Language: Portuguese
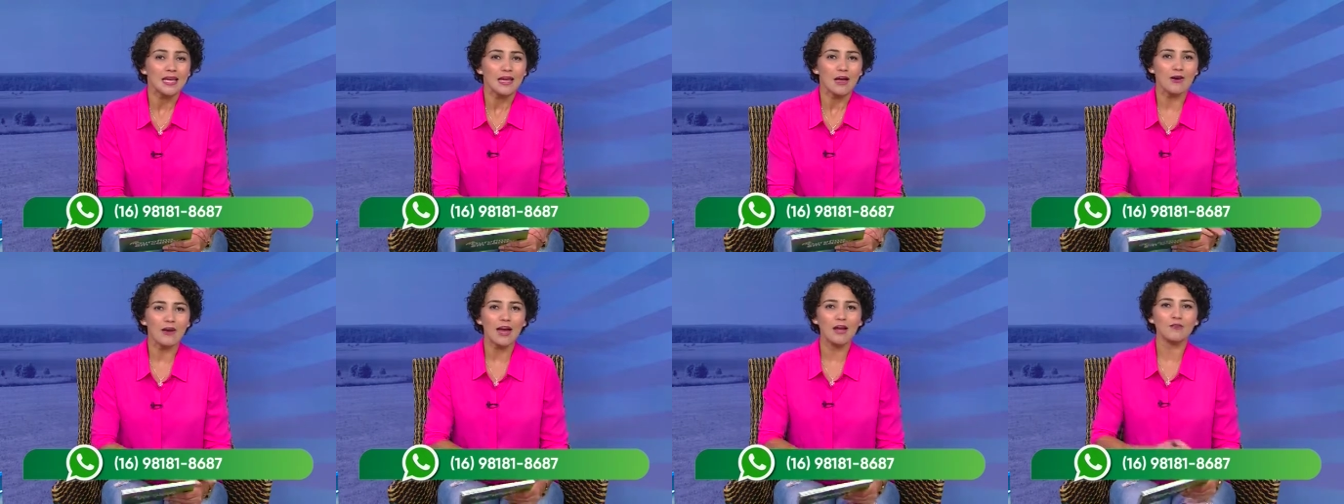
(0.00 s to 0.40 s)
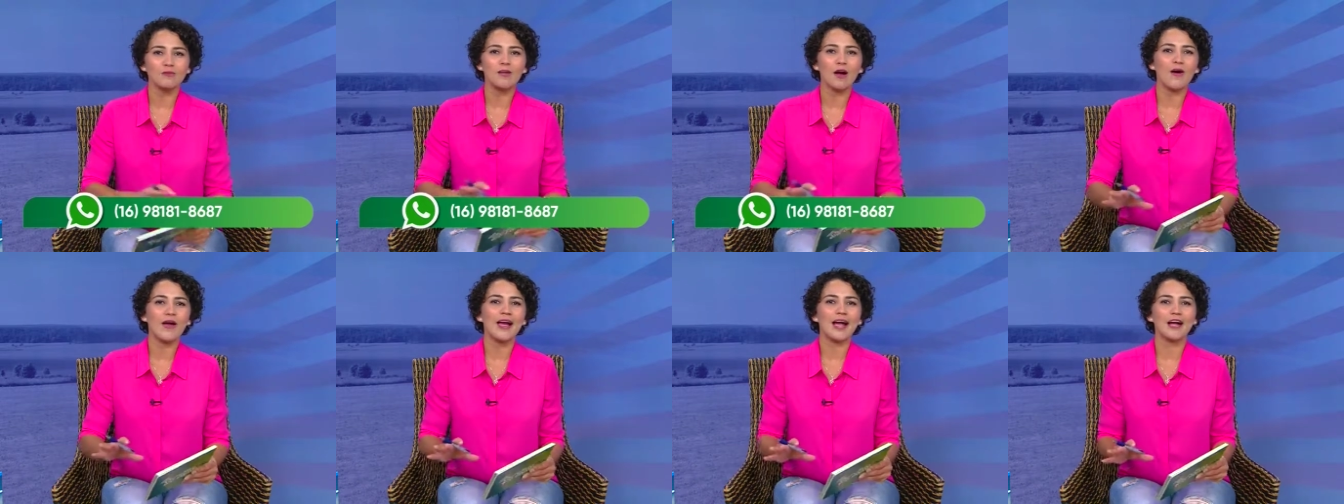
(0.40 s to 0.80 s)
Eu quero
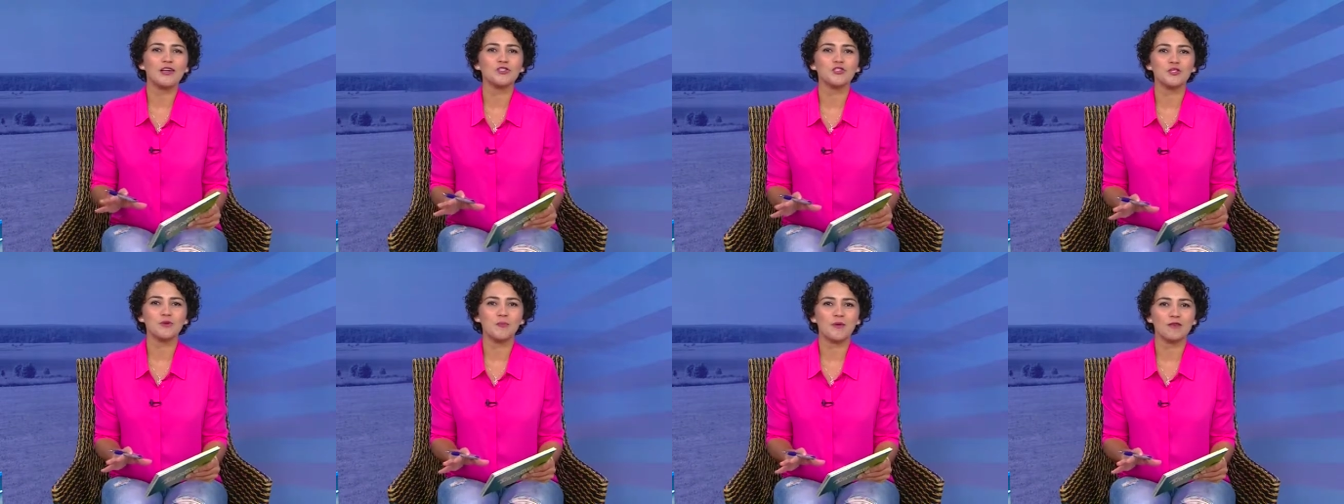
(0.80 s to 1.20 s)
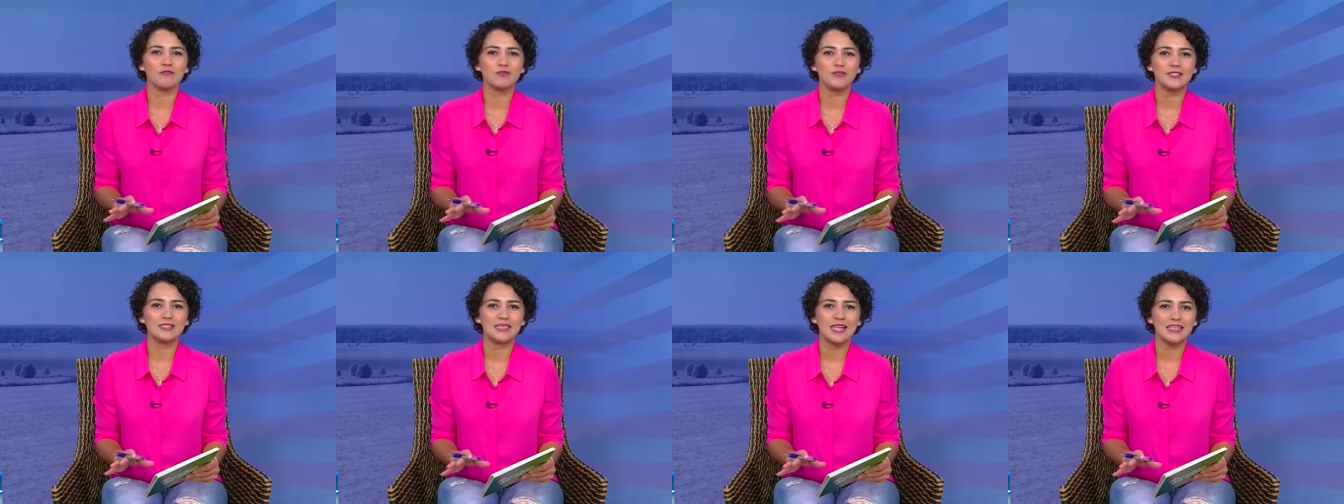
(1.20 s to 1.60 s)
dar um recadinho para
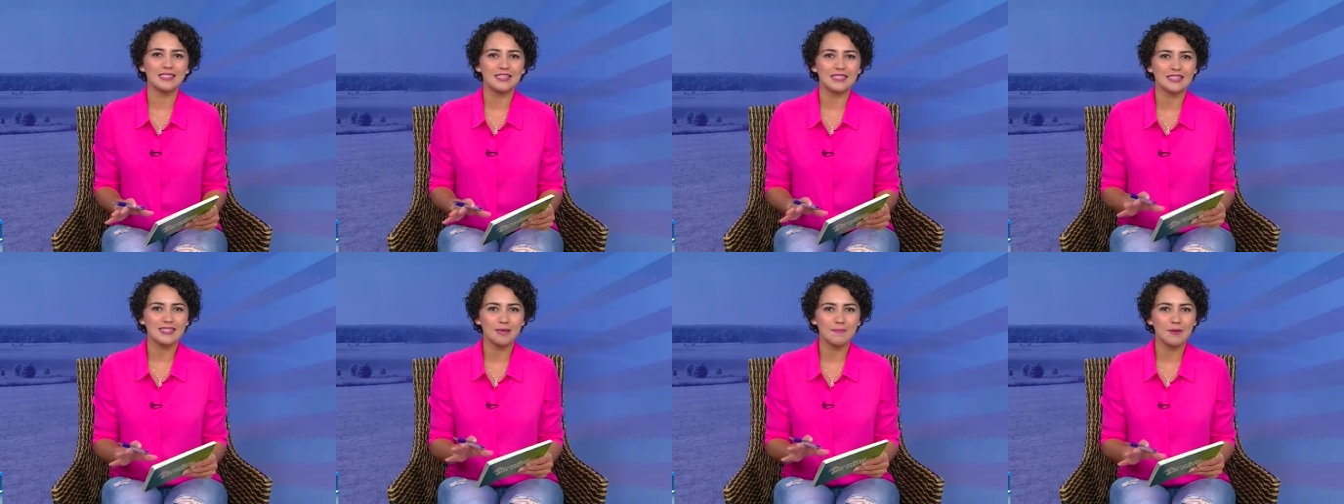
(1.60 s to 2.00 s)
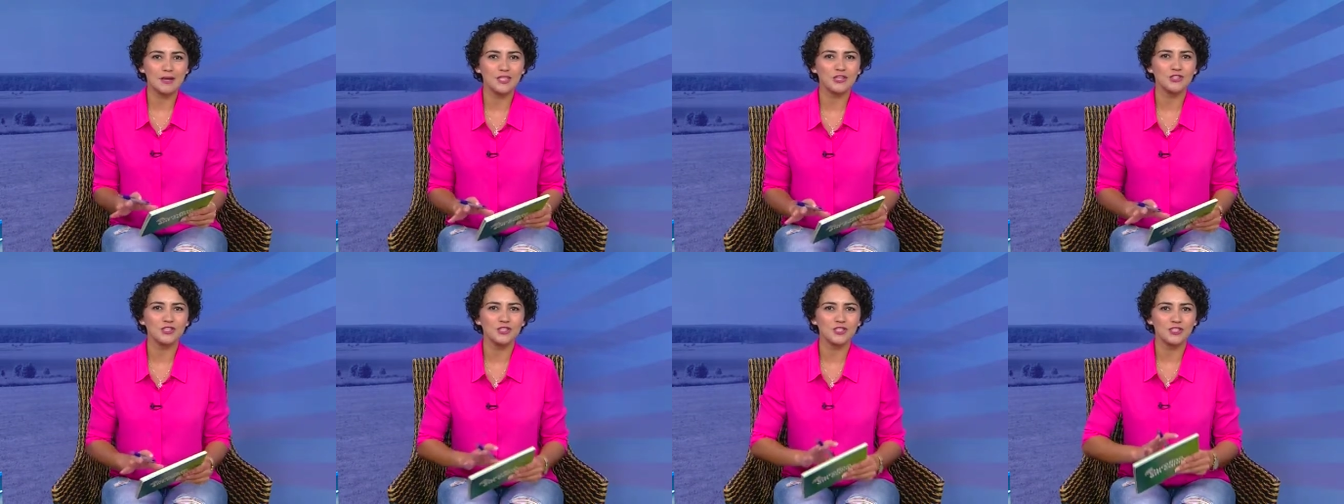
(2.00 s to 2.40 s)
você. Essa
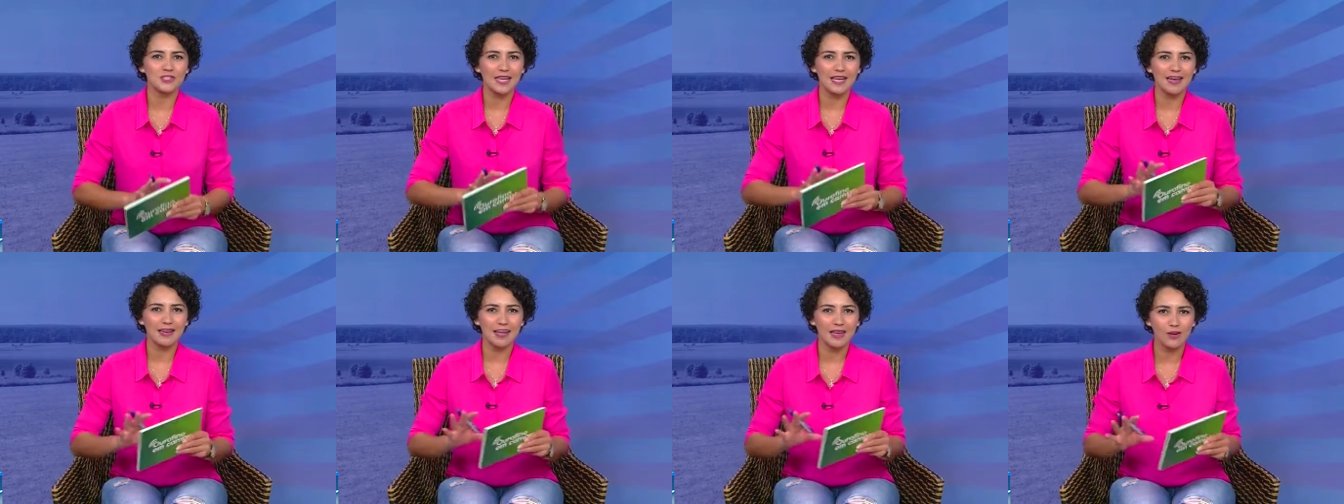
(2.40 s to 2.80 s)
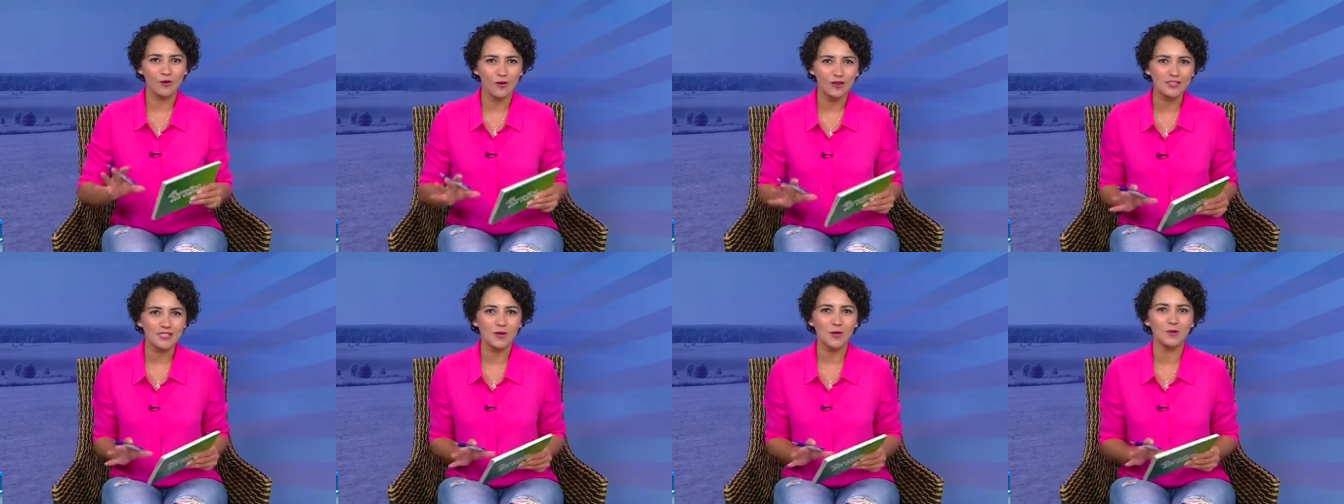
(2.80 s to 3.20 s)
semana a gente tem
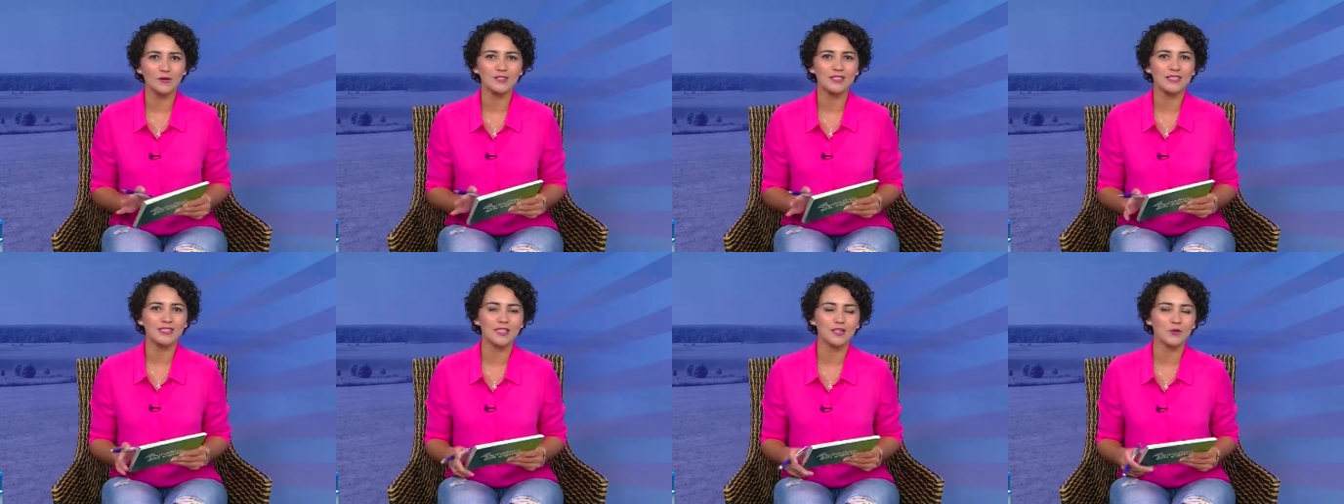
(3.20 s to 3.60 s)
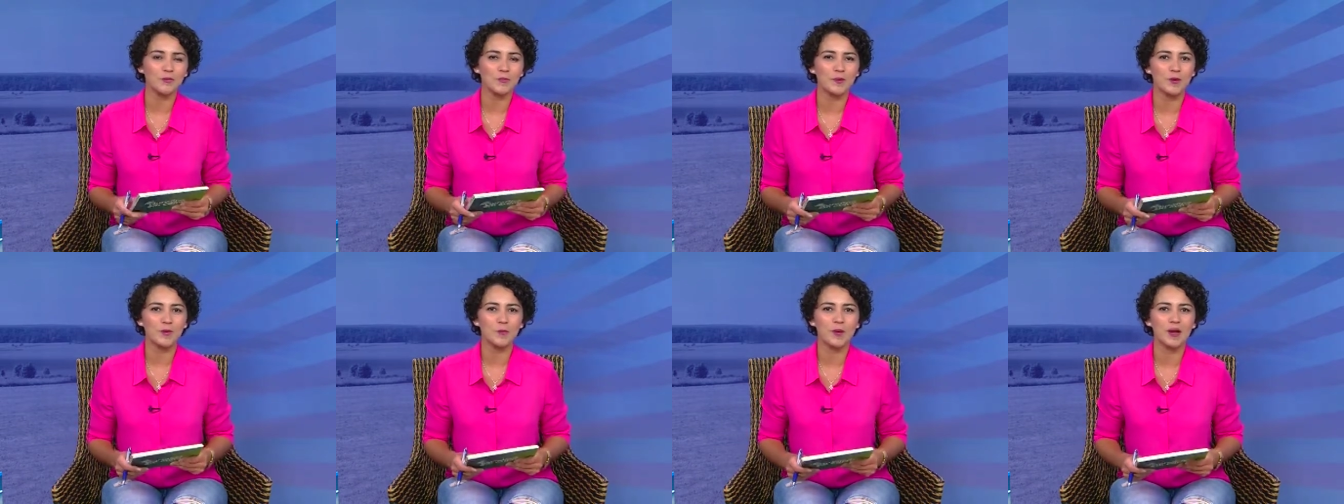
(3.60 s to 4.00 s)
leilões acontecendo
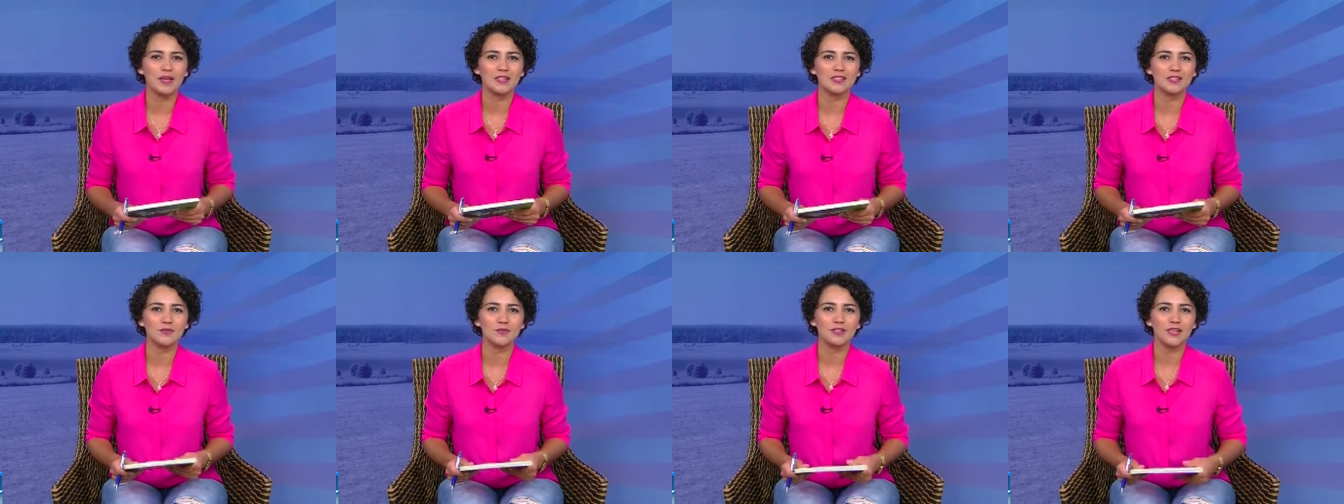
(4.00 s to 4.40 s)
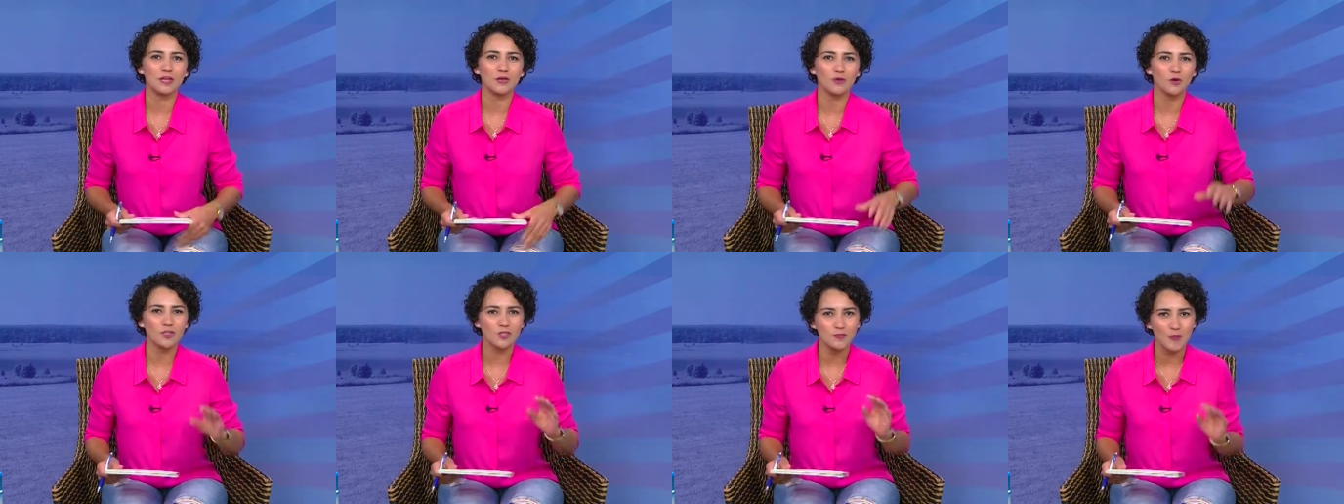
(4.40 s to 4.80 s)
pelo Brasil e tem
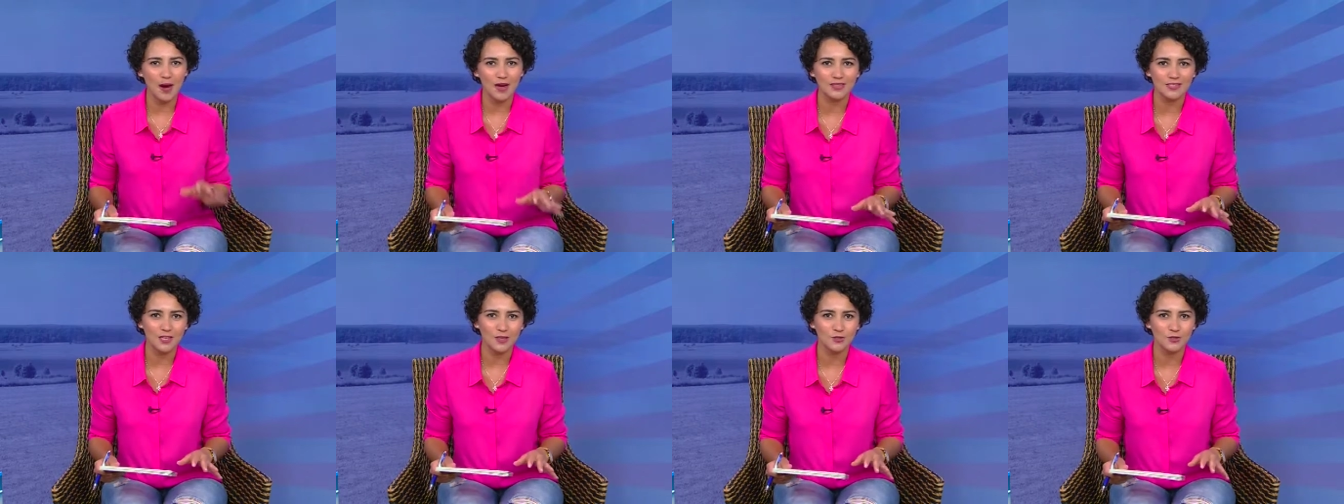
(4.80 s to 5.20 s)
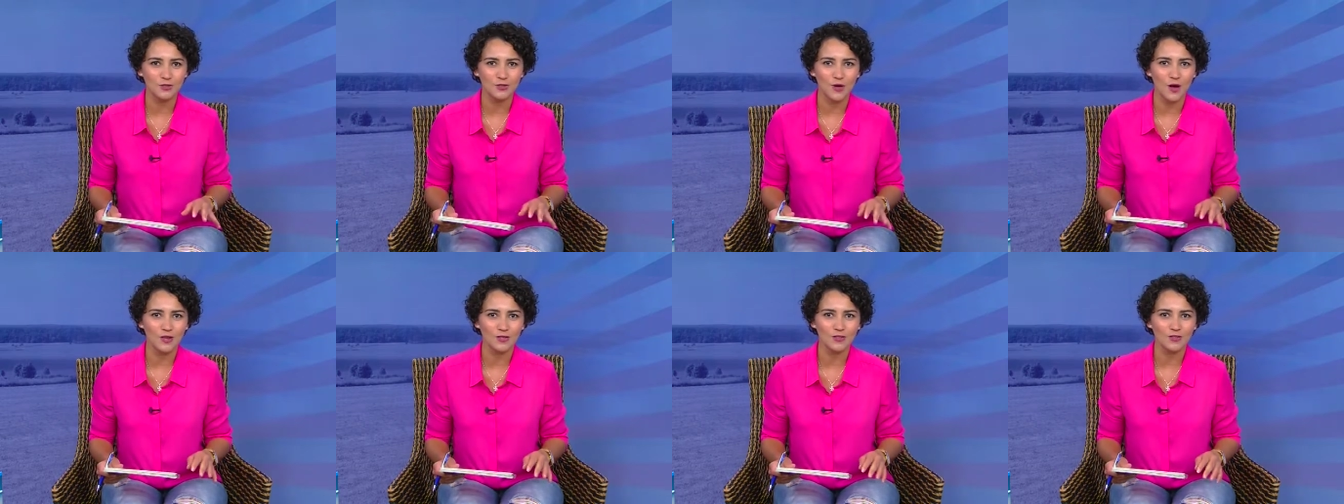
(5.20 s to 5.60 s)
dois parceiros
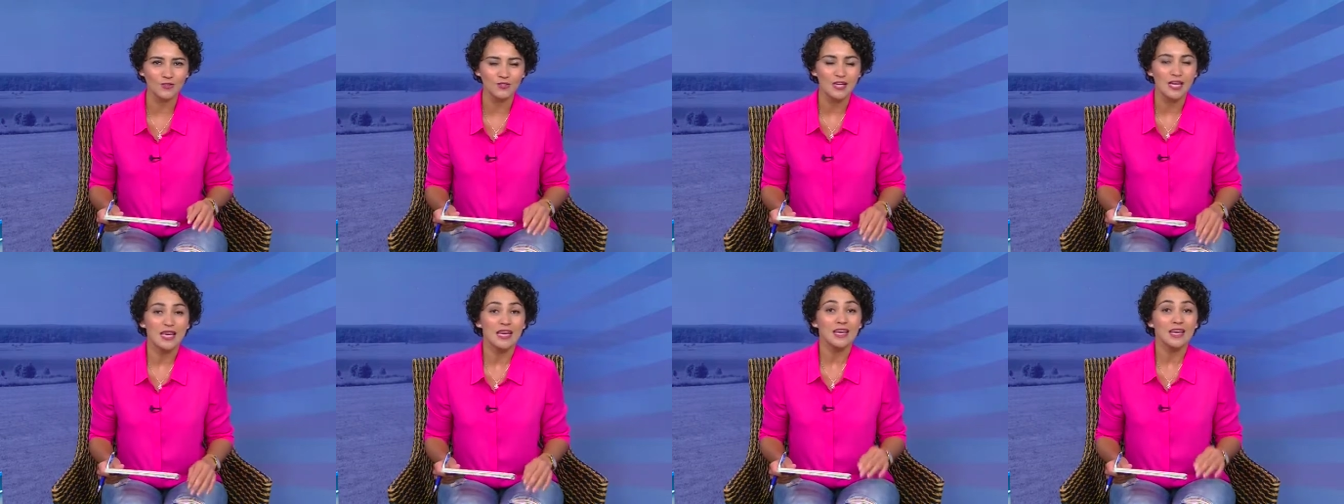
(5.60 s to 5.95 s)
nossos